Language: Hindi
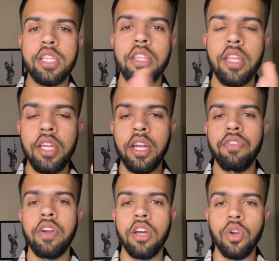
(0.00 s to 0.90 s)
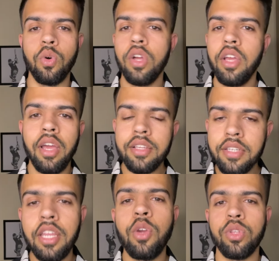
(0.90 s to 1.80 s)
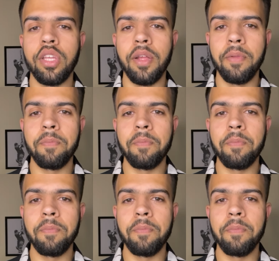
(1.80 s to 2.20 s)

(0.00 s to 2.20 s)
रन दे दिए डिफेंड करो ऐसे नहीं होता है